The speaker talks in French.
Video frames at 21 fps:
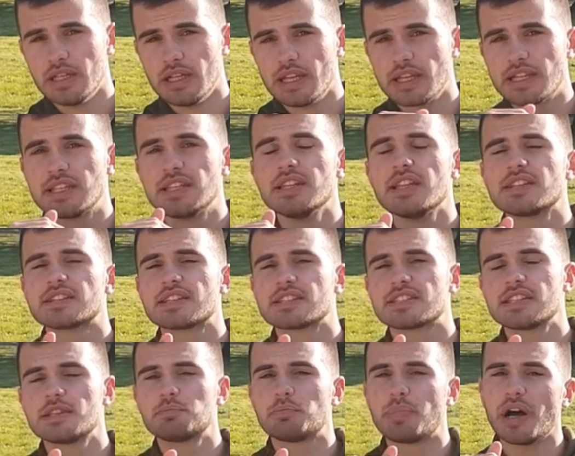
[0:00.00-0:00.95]
et qui ne
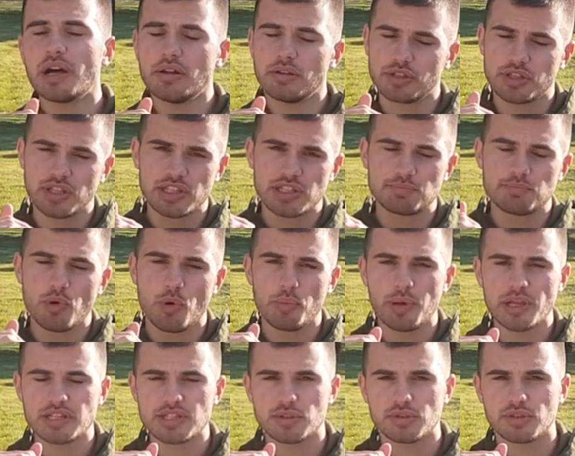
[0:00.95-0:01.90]
nécessite pas d'équipement
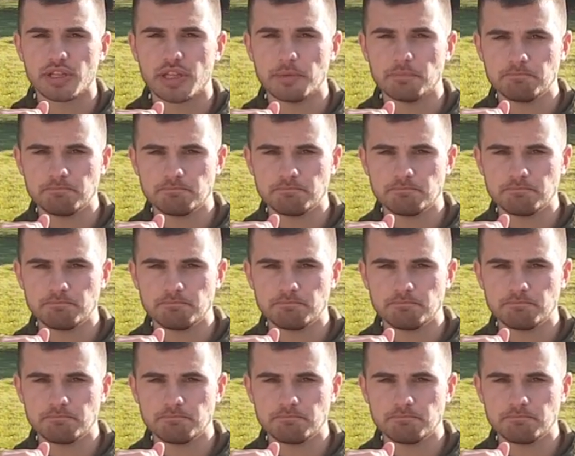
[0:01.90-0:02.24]
particulier.